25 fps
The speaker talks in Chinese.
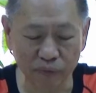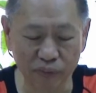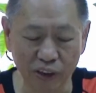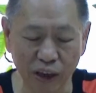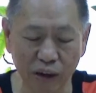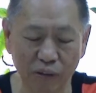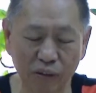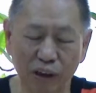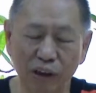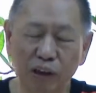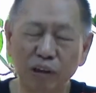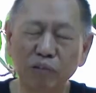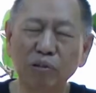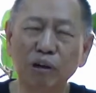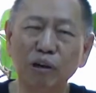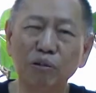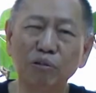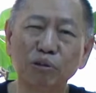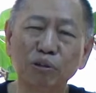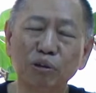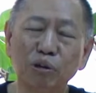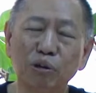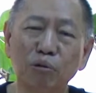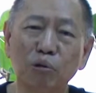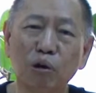台湾的法
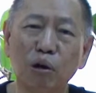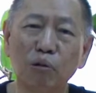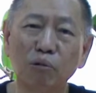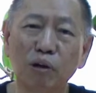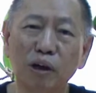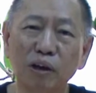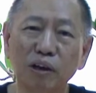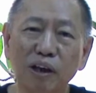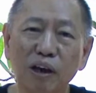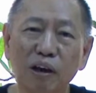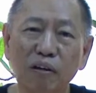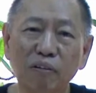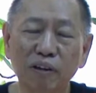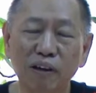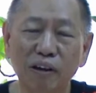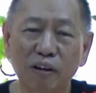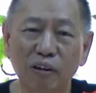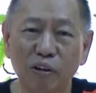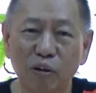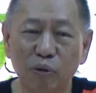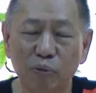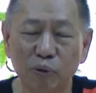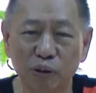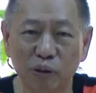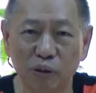律都弯弯翘翘，
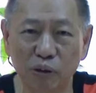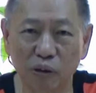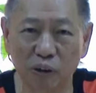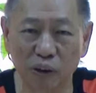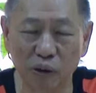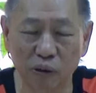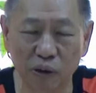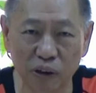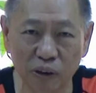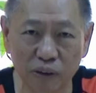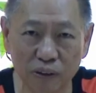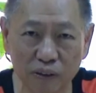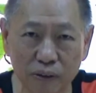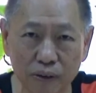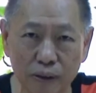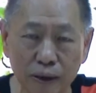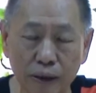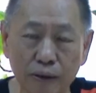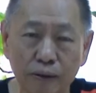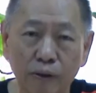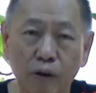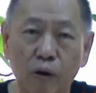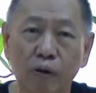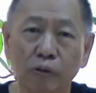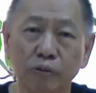国民党咧在
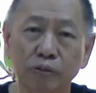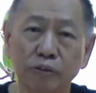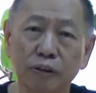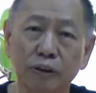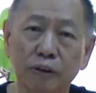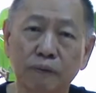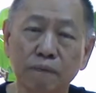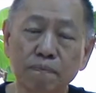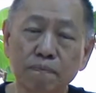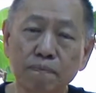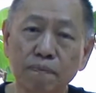控制。